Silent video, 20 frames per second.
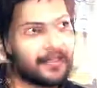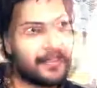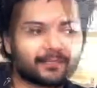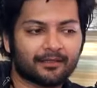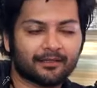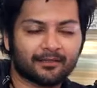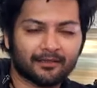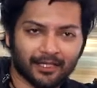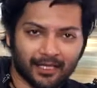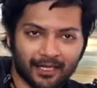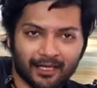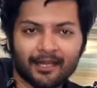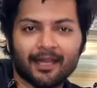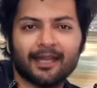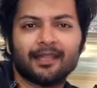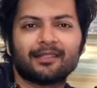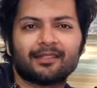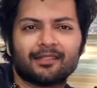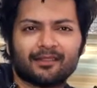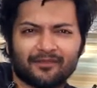इट्स रियली
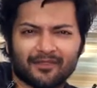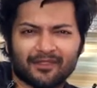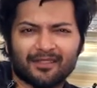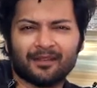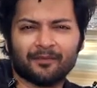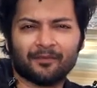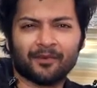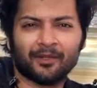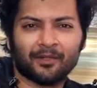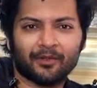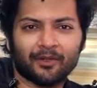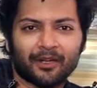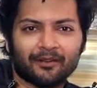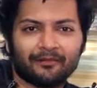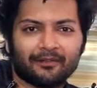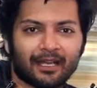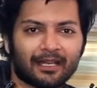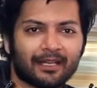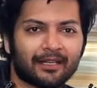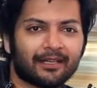नाइस फॉर समवन टू
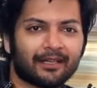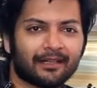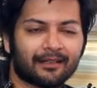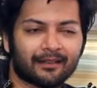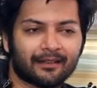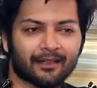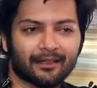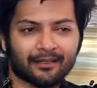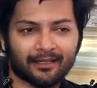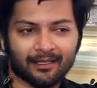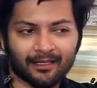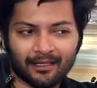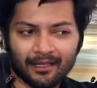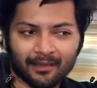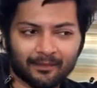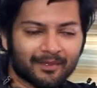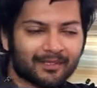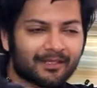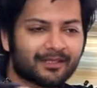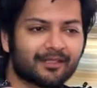गेट वैलिडेटेड आई थिंक
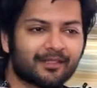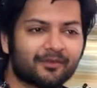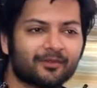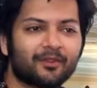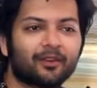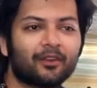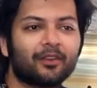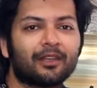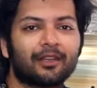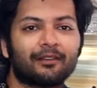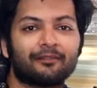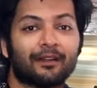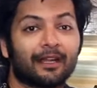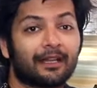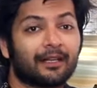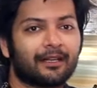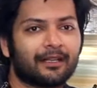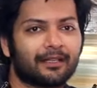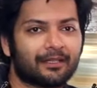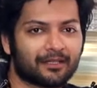इन आवर बिजनेस वी ऑल लव
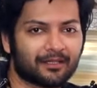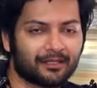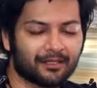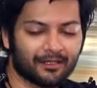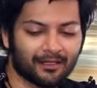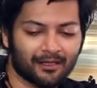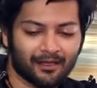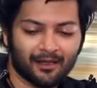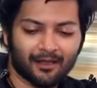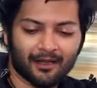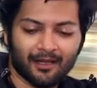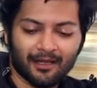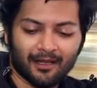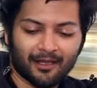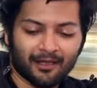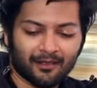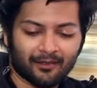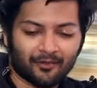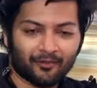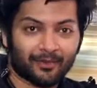वैलिडेशन
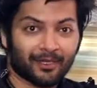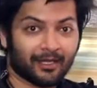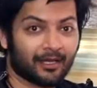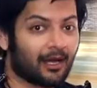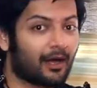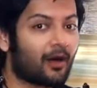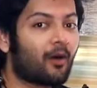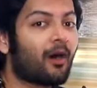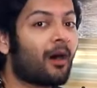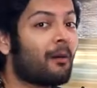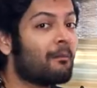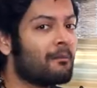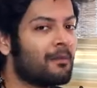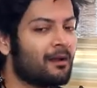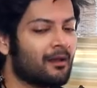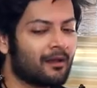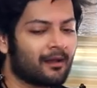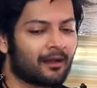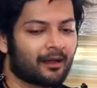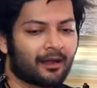no matter how
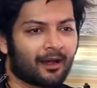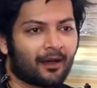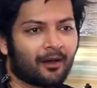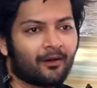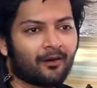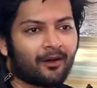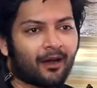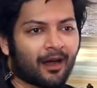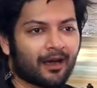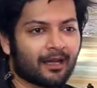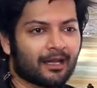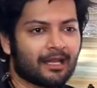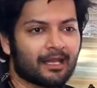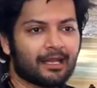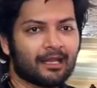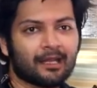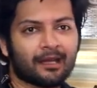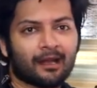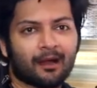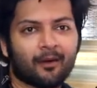humble and how
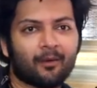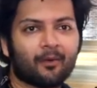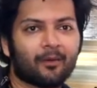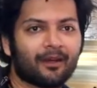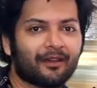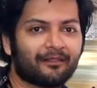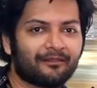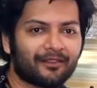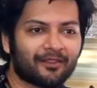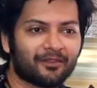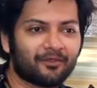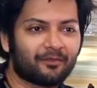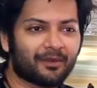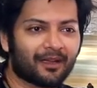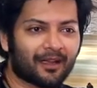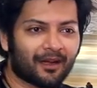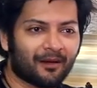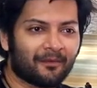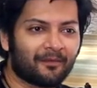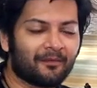arty and how whatever you
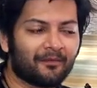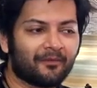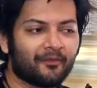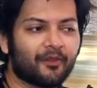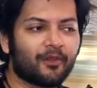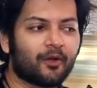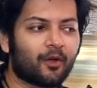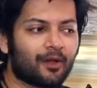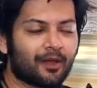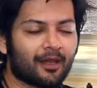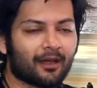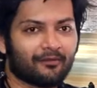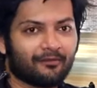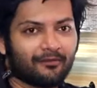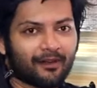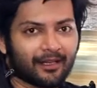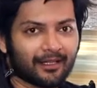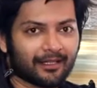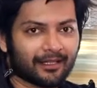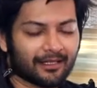become, we all
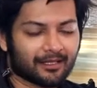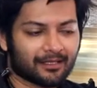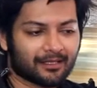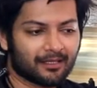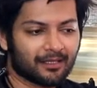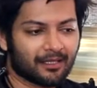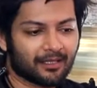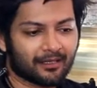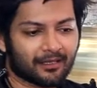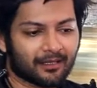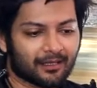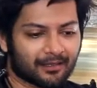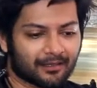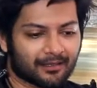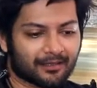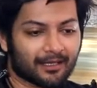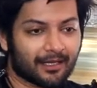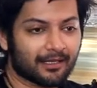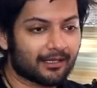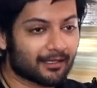love validation. I think
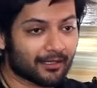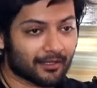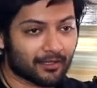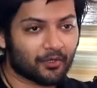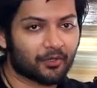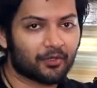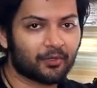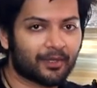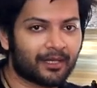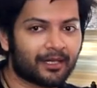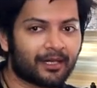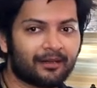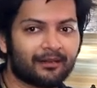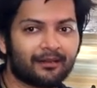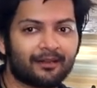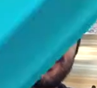it's nice that you're doing